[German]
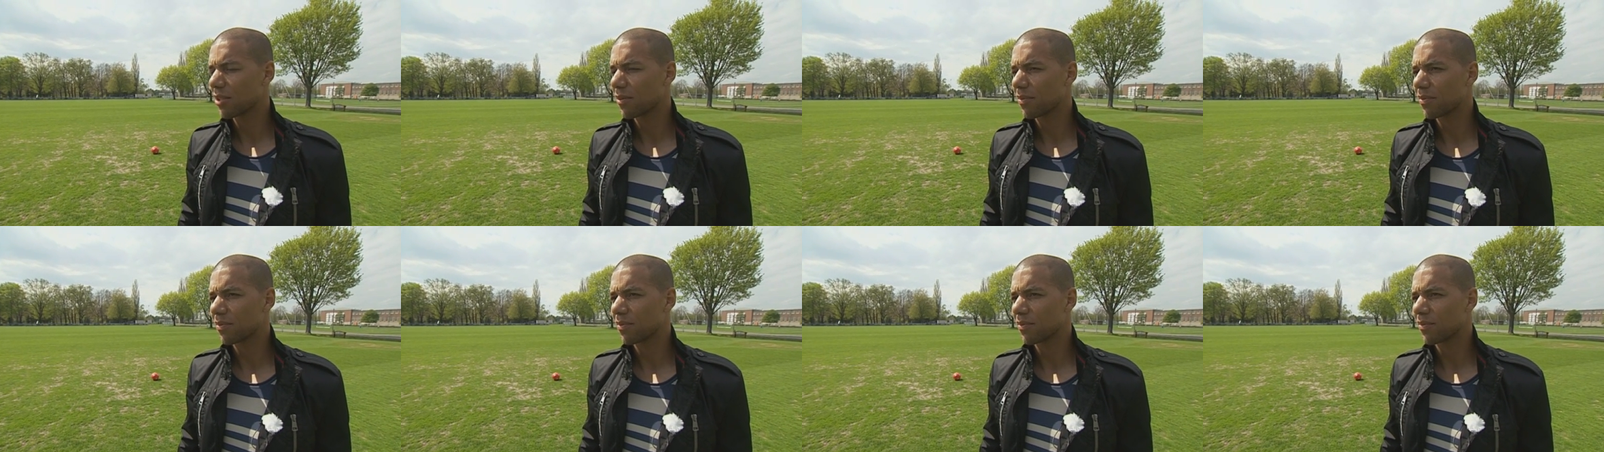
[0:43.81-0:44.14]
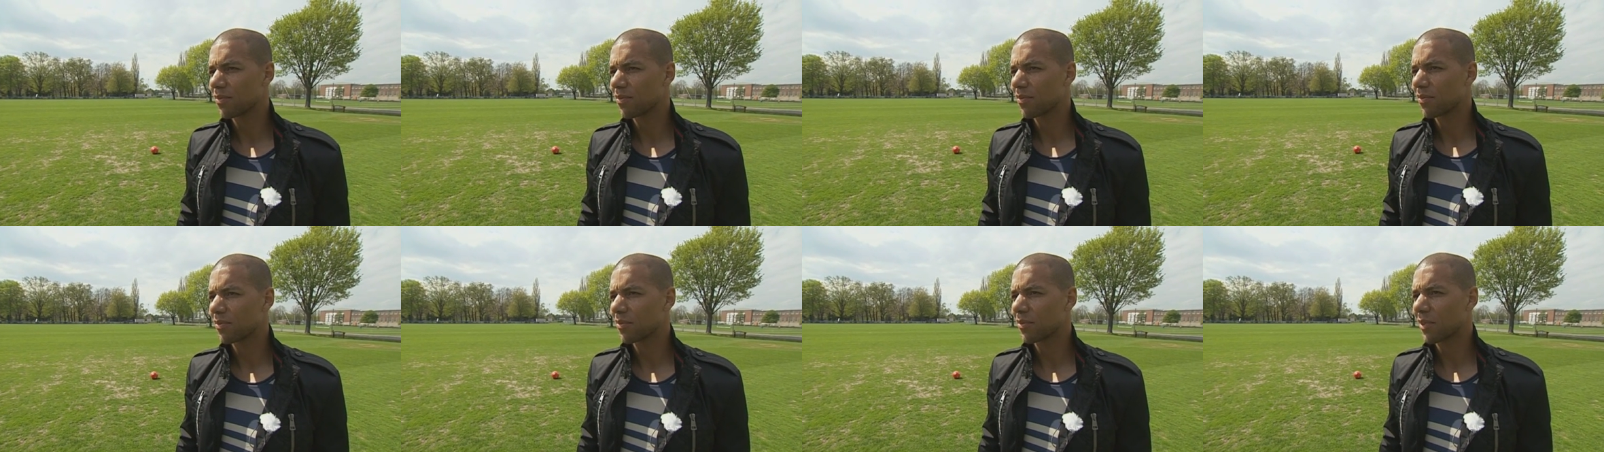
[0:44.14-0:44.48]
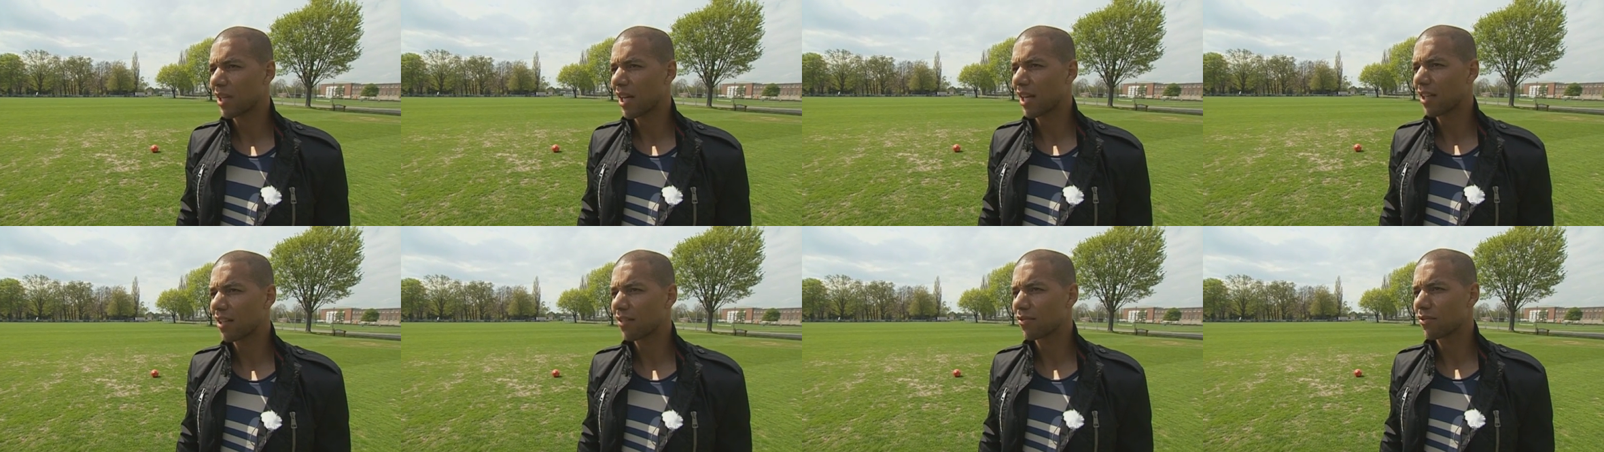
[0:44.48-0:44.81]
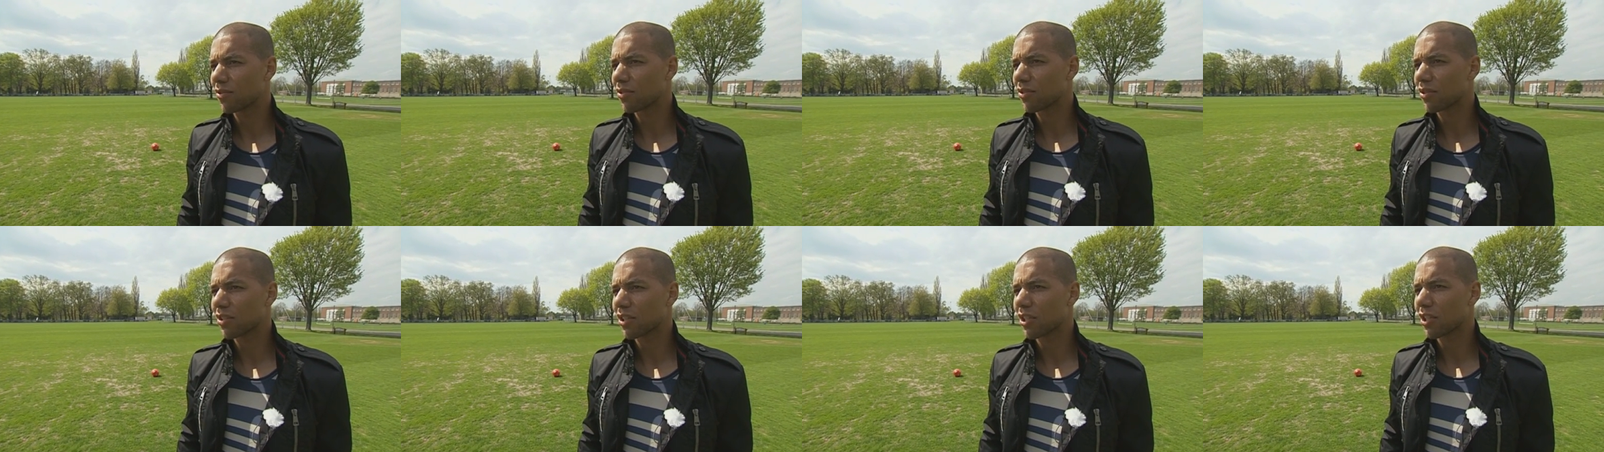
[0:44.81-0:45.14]
Ähm, keiner
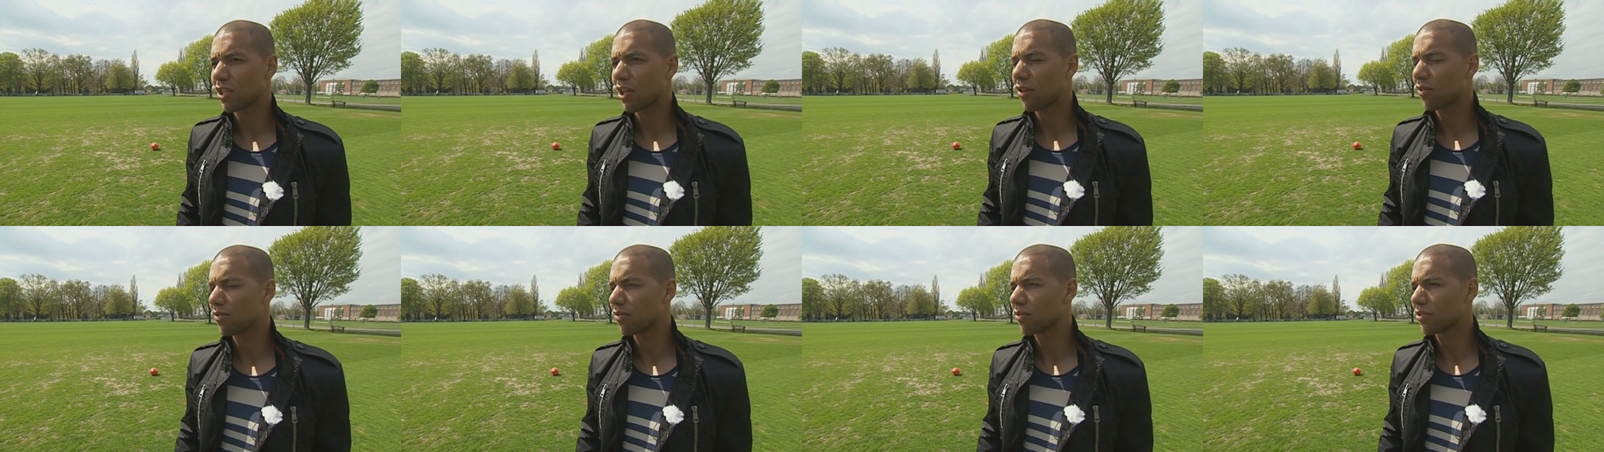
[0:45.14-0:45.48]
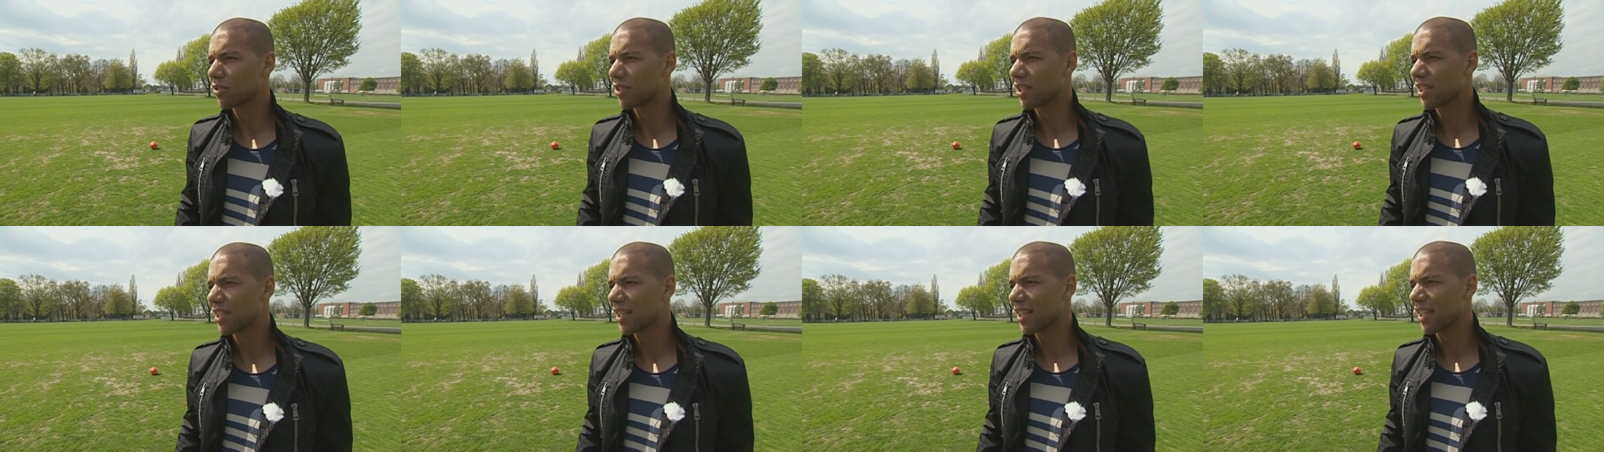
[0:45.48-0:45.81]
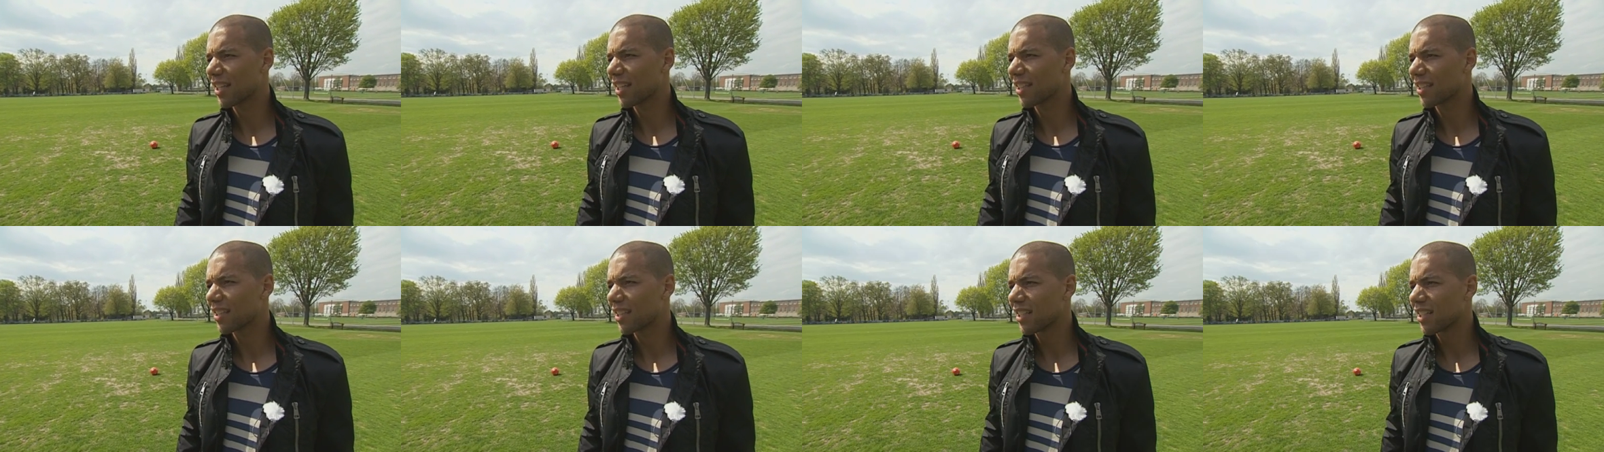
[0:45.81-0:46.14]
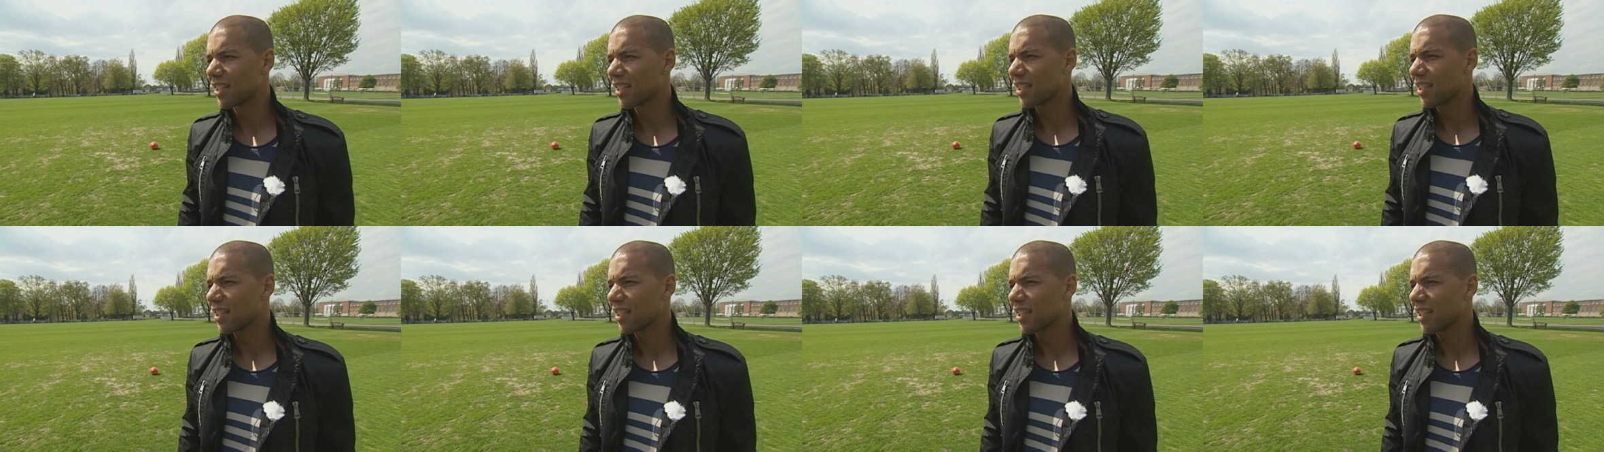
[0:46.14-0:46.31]
wusste genau, wo es hingeht.